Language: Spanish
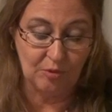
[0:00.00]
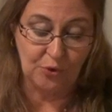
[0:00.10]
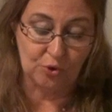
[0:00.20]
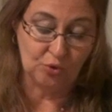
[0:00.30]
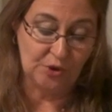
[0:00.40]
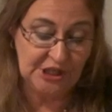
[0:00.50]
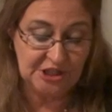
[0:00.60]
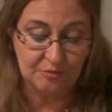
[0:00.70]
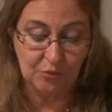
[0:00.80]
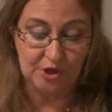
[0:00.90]
el
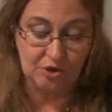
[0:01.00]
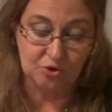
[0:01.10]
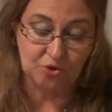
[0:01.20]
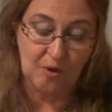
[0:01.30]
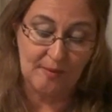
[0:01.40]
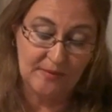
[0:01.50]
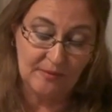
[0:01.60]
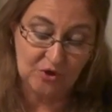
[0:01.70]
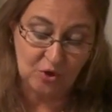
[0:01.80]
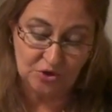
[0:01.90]
oportunismo, el
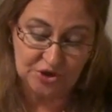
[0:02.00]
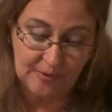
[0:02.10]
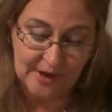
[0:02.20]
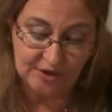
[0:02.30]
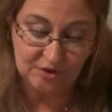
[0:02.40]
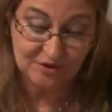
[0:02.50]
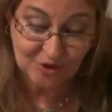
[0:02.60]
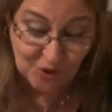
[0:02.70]
conservadurismo?